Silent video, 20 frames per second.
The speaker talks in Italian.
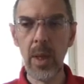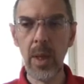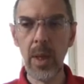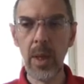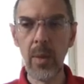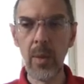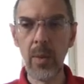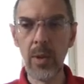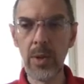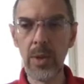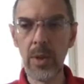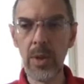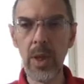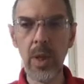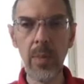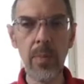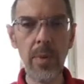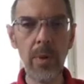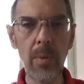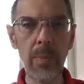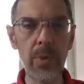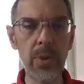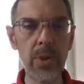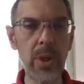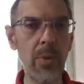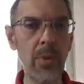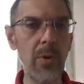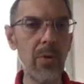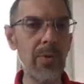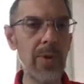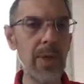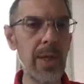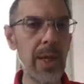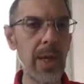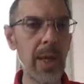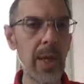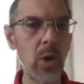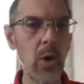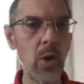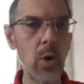In questo esempio possiamo
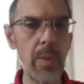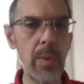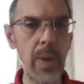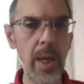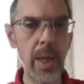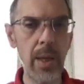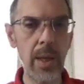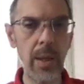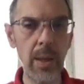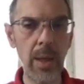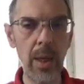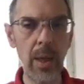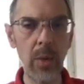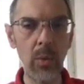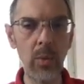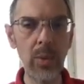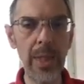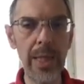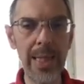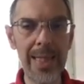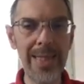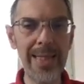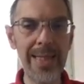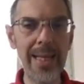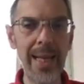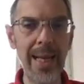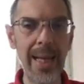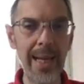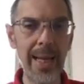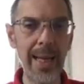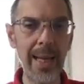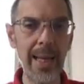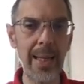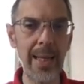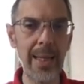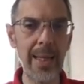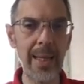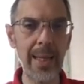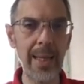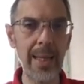vedere come eh, utilizzare
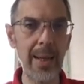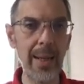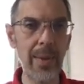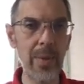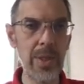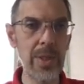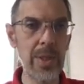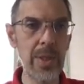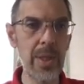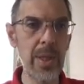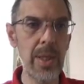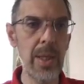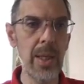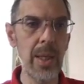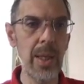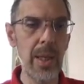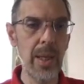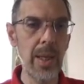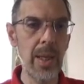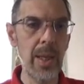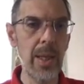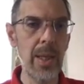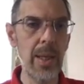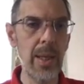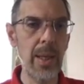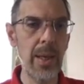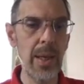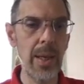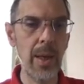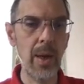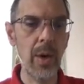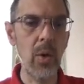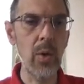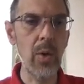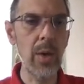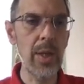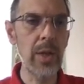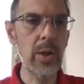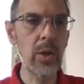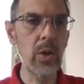eh, questi eh,
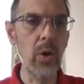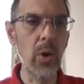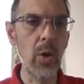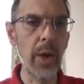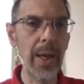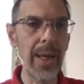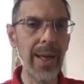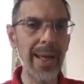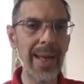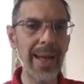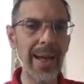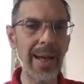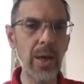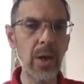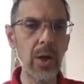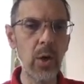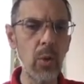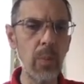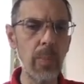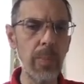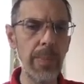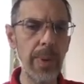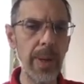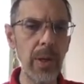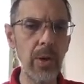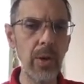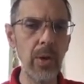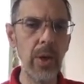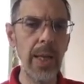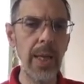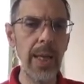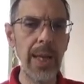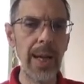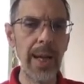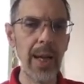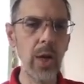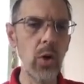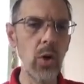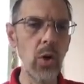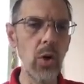collettori che raggruppano e
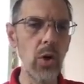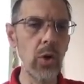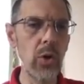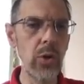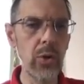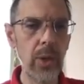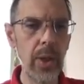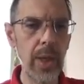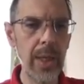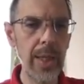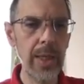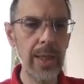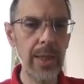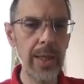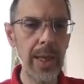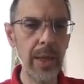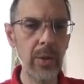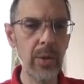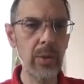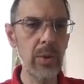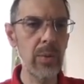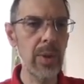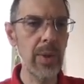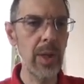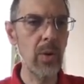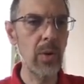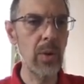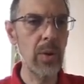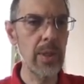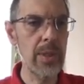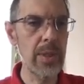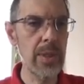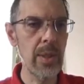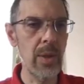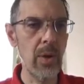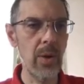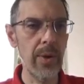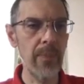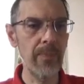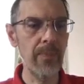raccolgono all'interno di una
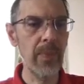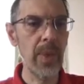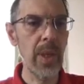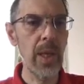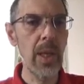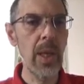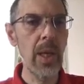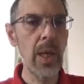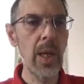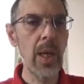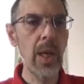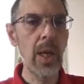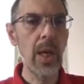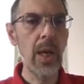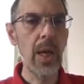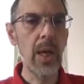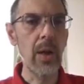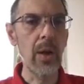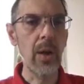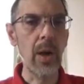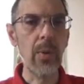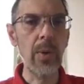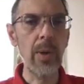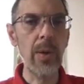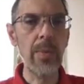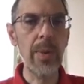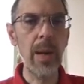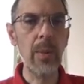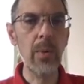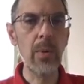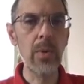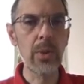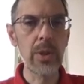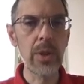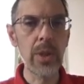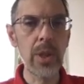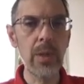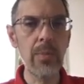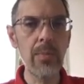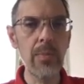collezione. Allora, qui abbiamo uno
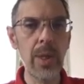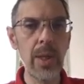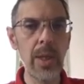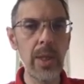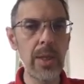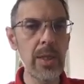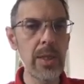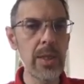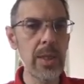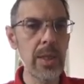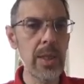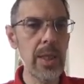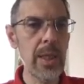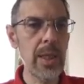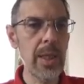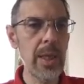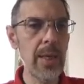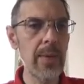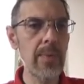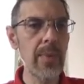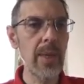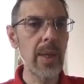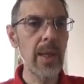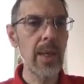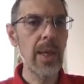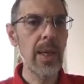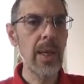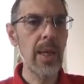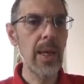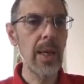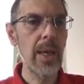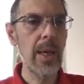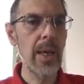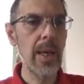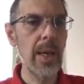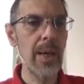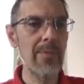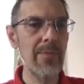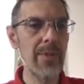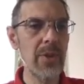stream di stringhe,
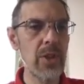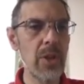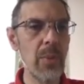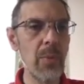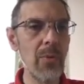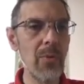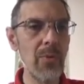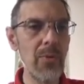eh, facciamo un